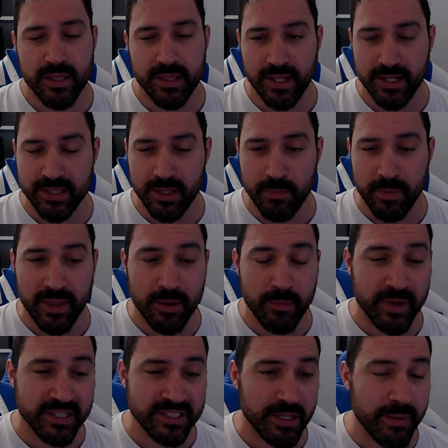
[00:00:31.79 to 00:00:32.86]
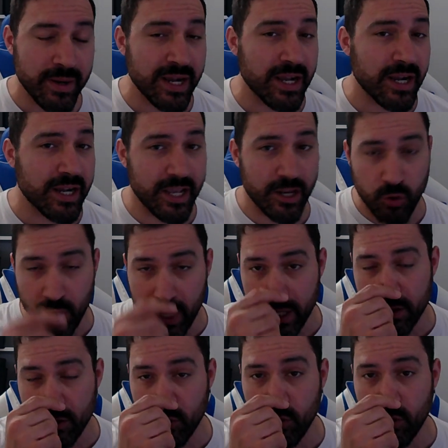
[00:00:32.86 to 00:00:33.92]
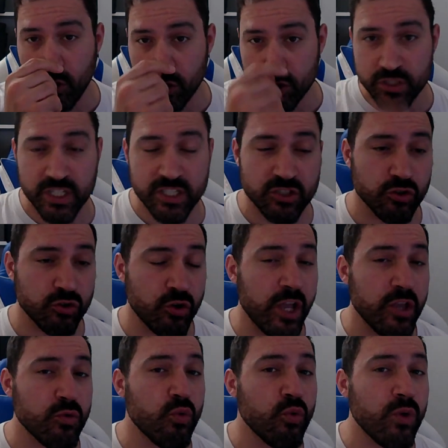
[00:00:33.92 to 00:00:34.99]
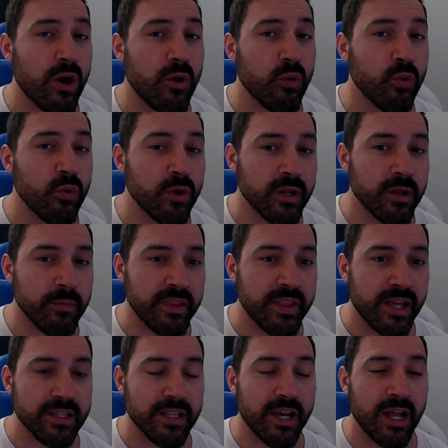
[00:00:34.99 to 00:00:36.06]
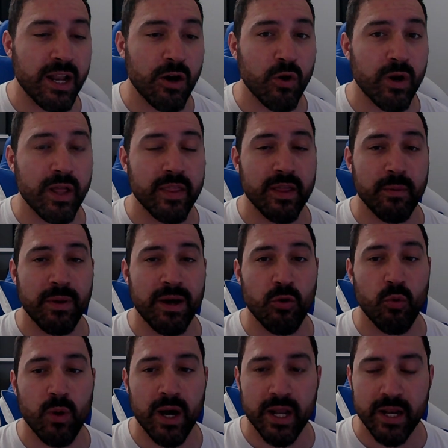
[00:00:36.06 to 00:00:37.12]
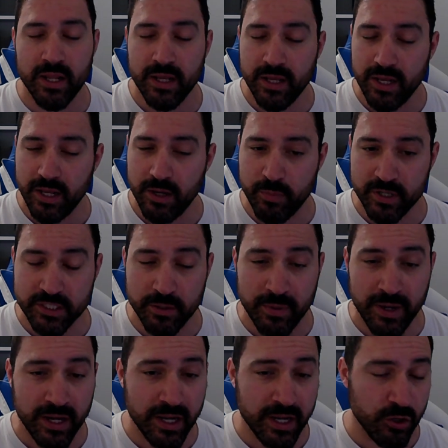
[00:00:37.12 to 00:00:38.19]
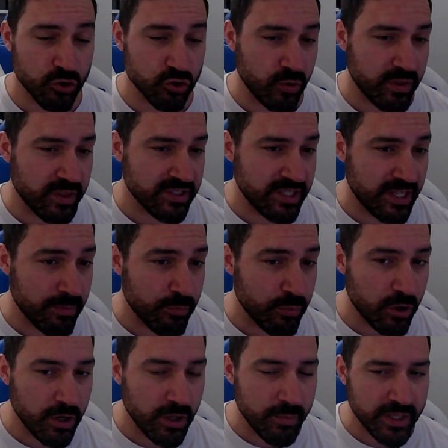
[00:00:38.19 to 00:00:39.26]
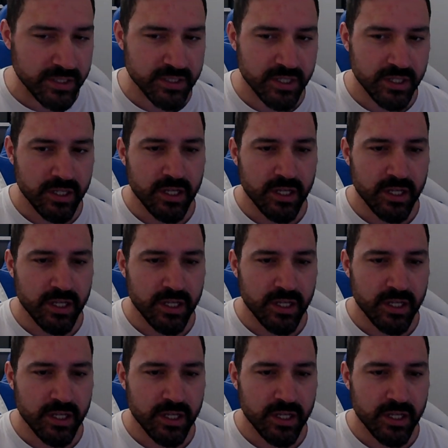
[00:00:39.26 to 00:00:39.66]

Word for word: del tema del press de banca, que no hay un consenso, no hay una unanimidad a la hora de evaluar el press de banca y los jueces tienen problemas.